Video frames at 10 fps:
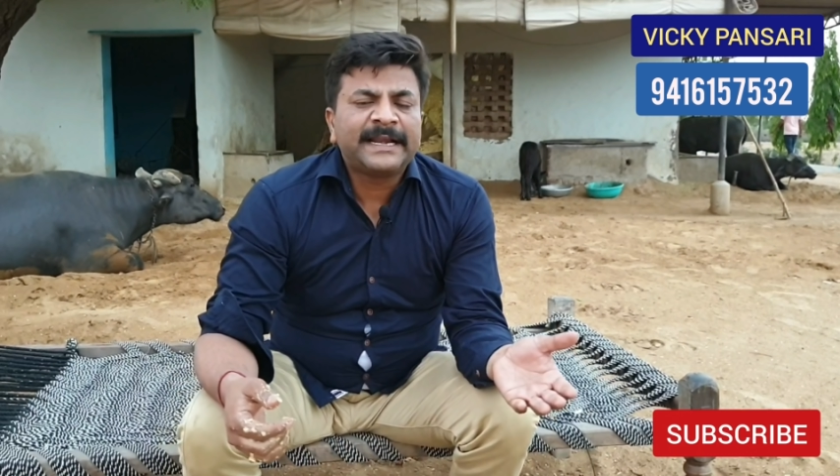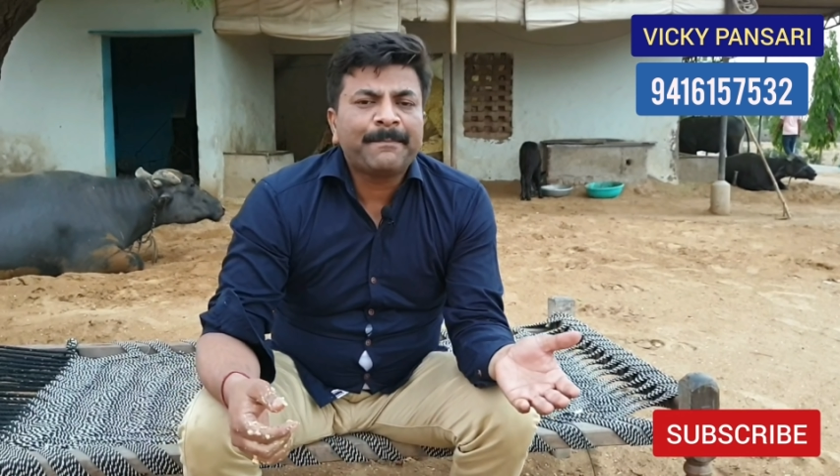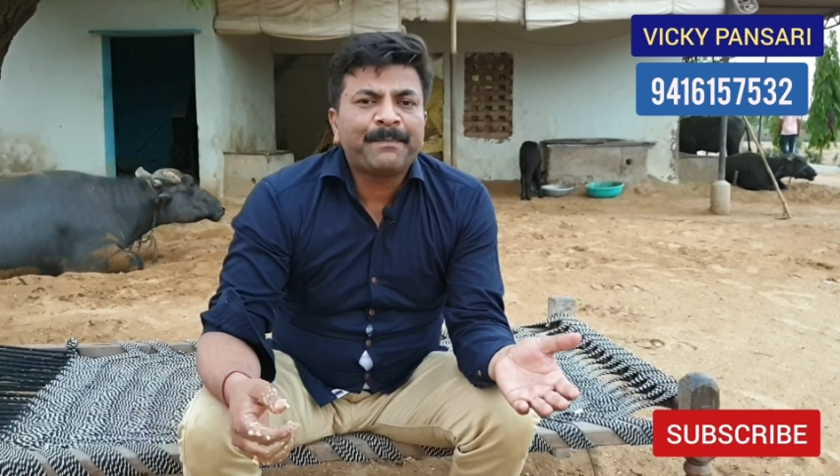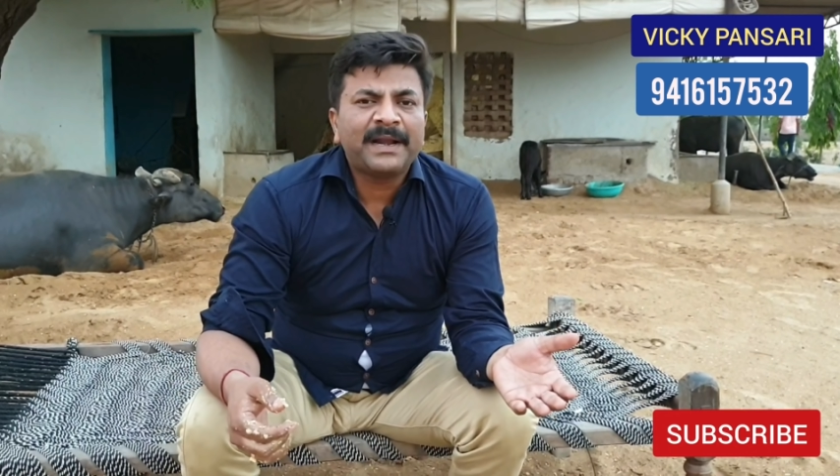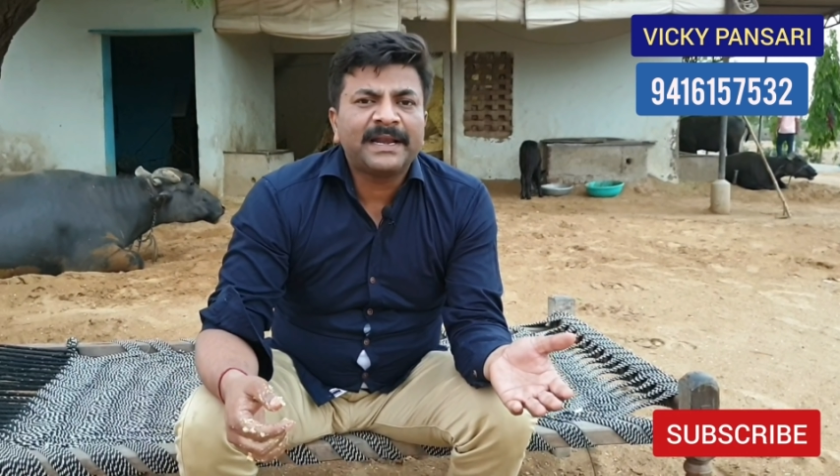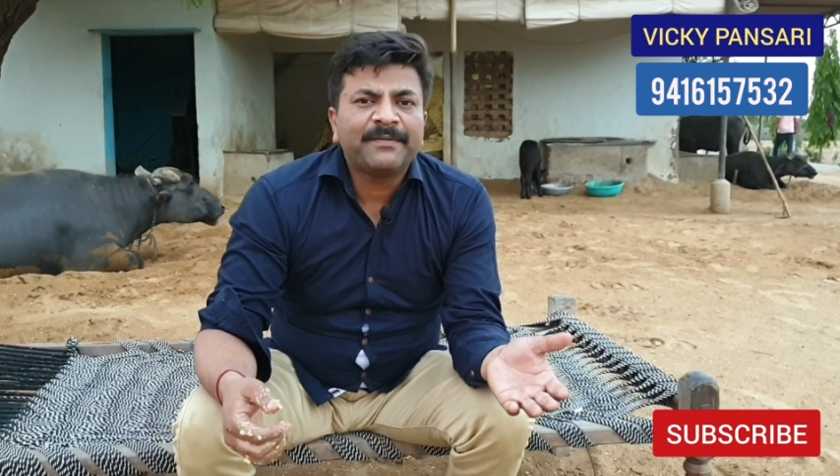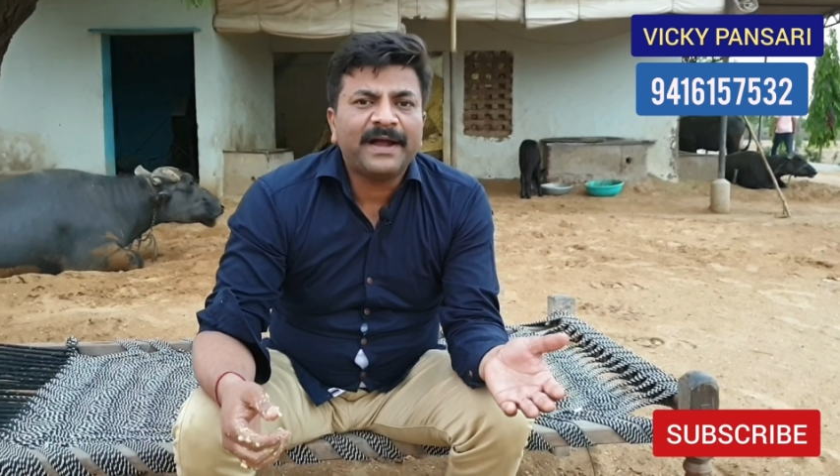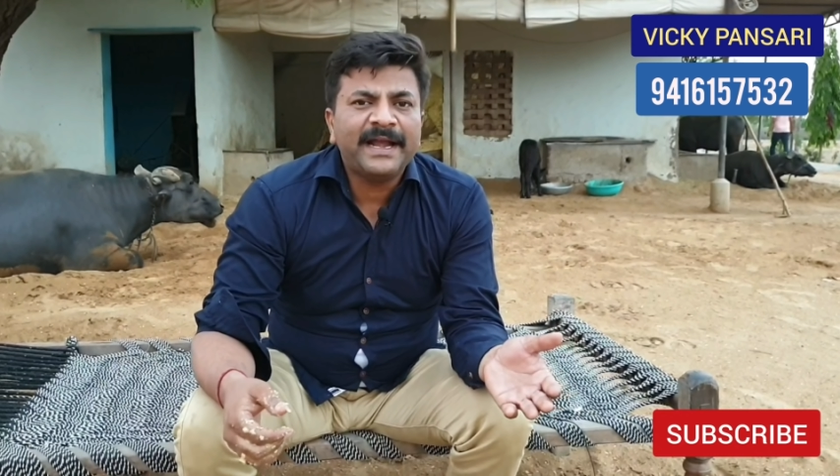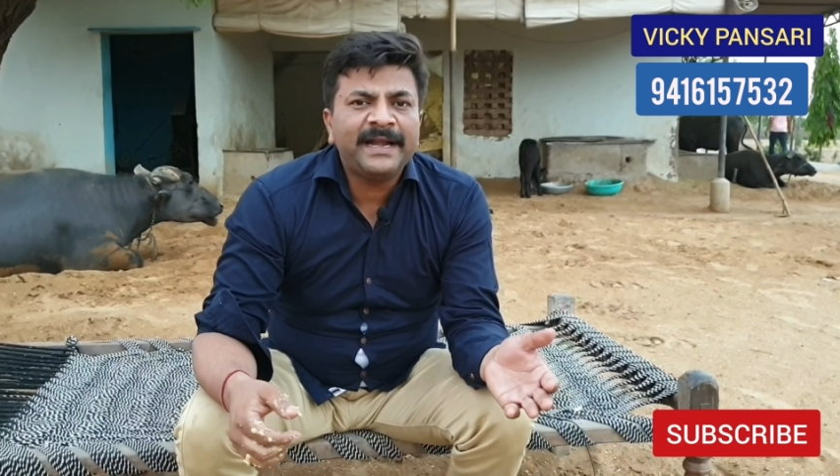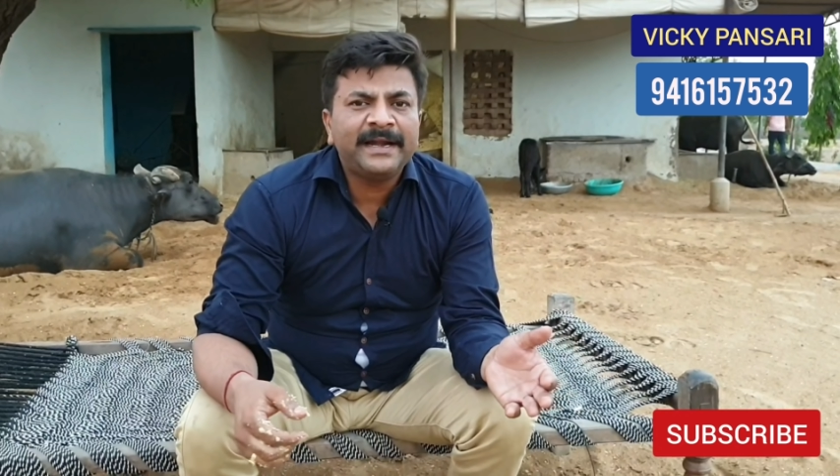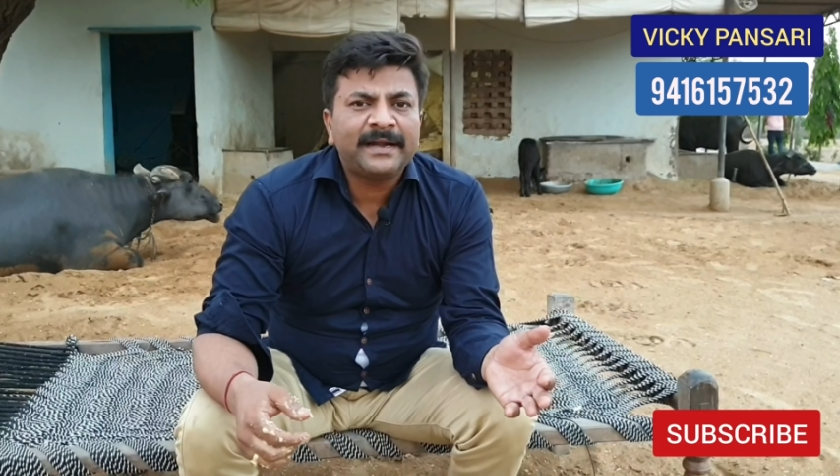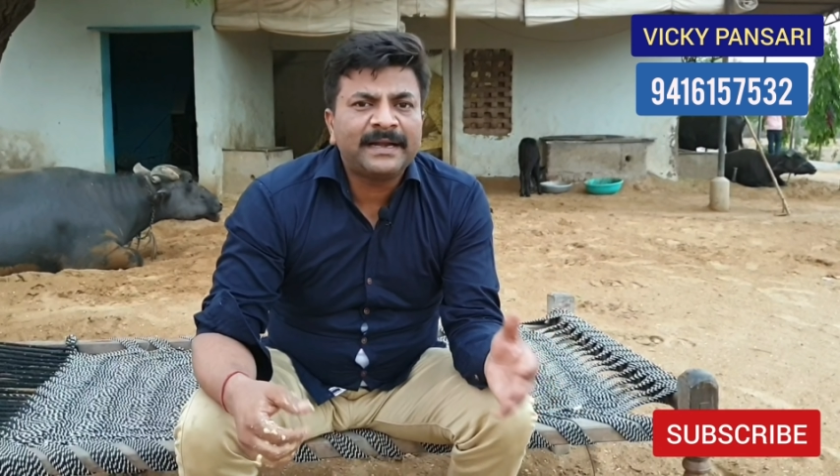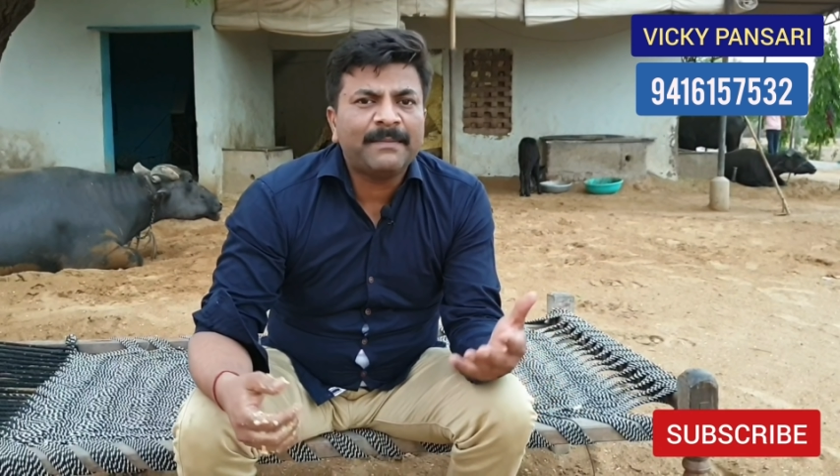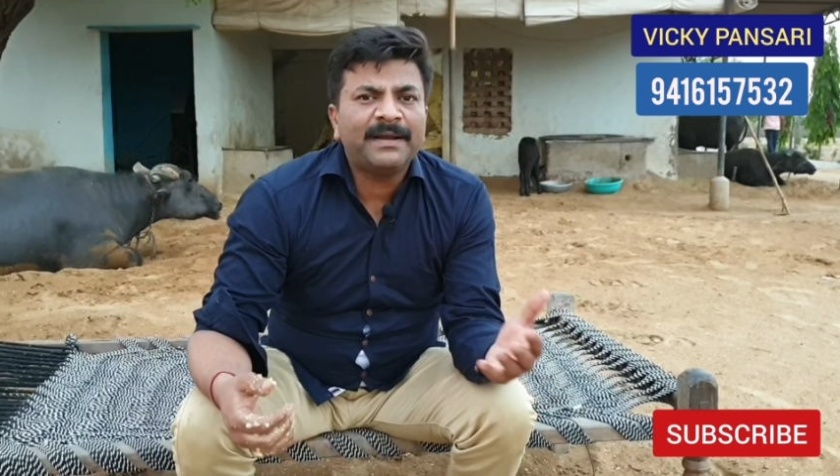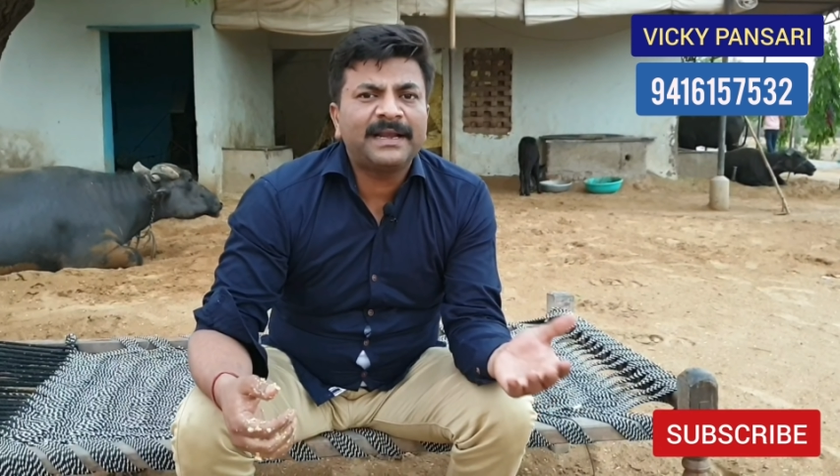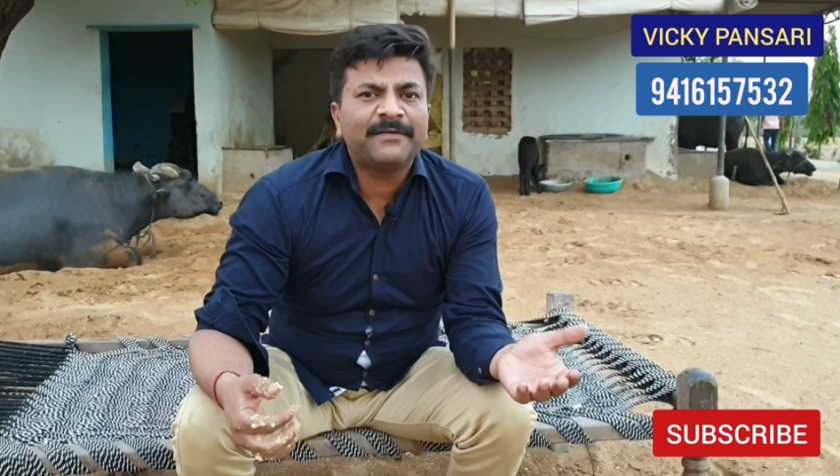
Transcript: ट्रिपल रिफाइंड डबल